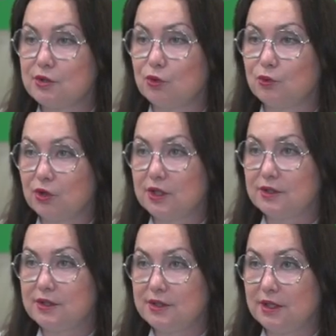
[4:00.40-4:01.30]
у
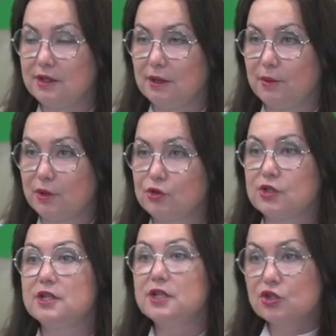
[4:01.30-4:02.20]
многих детей, наоборот,
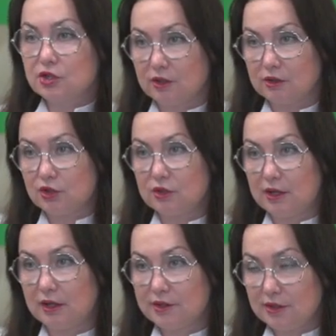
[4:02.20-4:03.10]
снижена
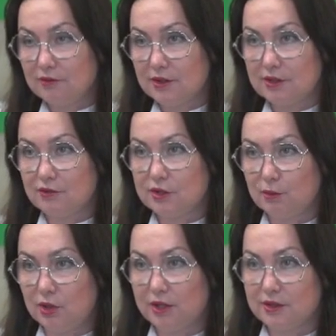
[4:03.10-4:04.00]
реактивность
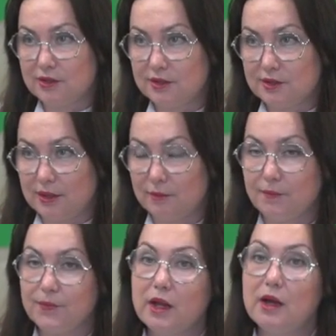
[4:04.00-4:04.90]
вестибулярной системы.
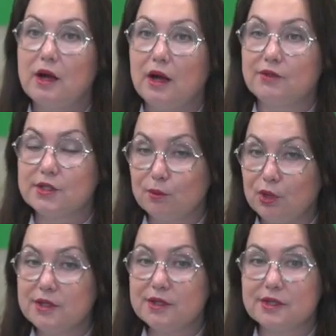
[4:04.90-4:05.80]
А
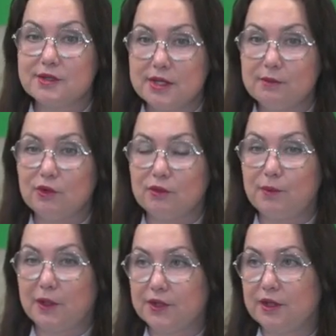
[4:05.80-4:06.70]
вестибулярная система
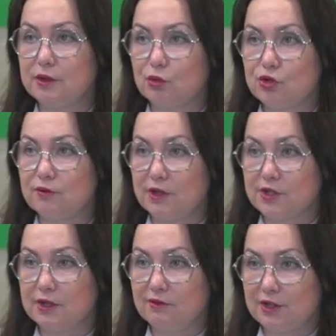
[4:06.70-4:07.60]
выполняет очень
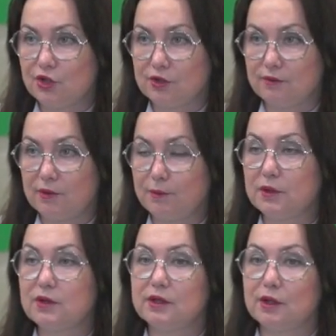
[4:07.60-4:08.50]
важные вещи.
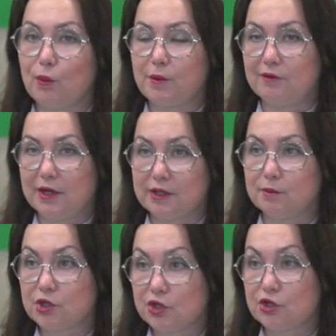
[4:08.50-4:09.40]
Во-первых, она управляет
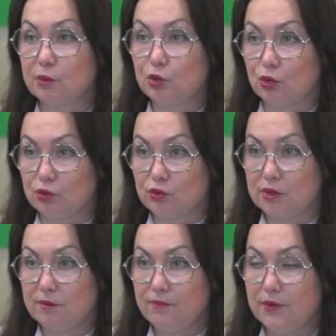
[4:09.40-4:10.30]
мышечным
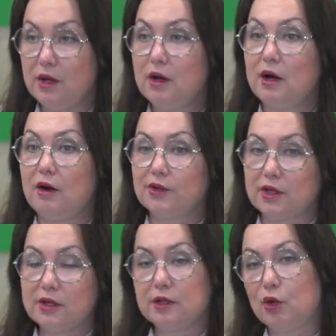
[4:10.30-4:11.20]
тонусом, а
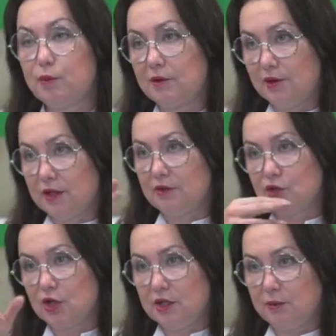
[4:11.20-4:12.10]
во-вторых, она управляет
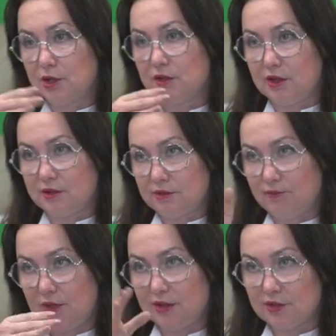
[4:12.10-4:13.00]
движениями глаз
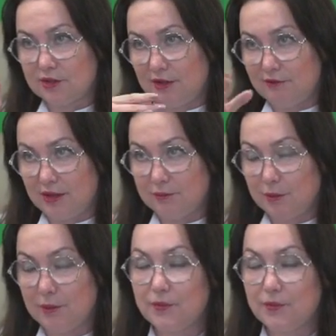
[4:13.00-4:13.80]
неосознаваемыми.